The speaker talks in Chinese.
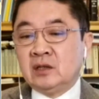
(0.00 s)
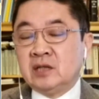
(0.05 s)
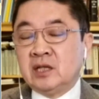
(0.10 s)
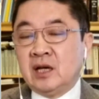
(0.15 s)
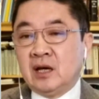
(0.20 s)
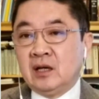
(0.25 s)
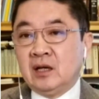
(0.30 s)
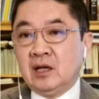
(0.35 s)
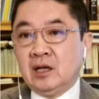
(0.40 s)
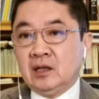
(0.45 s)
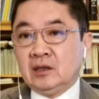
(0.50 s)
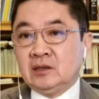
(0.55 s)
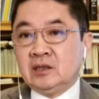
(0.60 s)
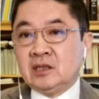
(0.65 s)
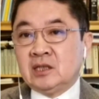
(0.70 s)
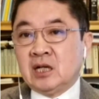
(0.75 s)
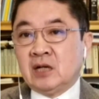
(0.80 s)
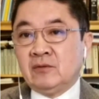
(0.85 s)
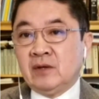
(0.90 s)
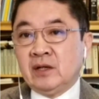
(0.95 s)
限”，既
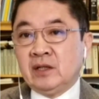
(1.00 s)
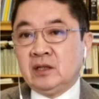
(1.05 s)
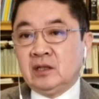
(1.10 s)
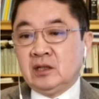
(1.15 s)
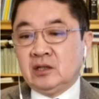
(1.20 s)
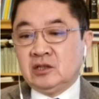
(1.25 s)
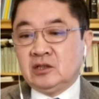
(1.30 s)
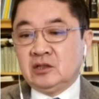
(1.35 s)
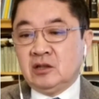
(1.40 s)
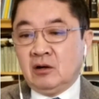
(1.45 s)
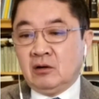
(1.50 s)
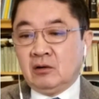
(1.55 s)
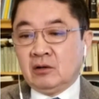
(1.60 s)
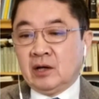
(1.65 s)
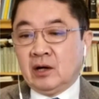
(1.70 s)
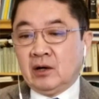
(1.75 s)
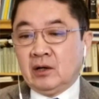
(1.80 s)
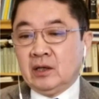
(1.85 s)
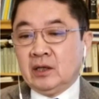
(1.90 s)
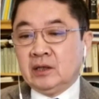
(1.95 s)
成为一个笑
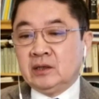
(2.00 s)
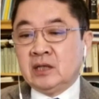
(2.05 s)
料，